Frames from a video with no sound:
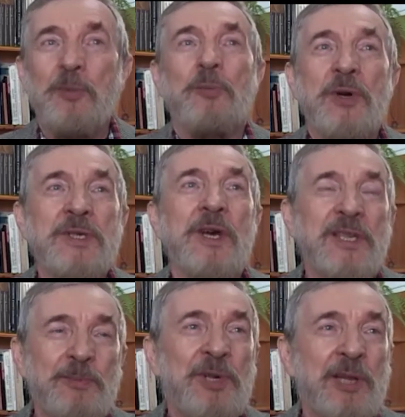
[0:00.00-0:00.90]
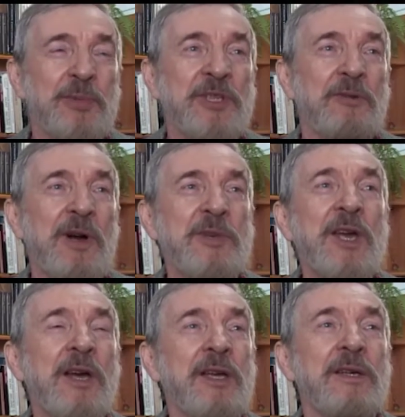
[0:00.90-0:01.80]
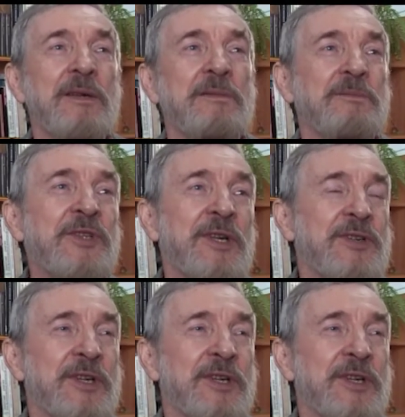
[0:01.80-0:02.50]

bo poezja jest ponad podziałami i myślę,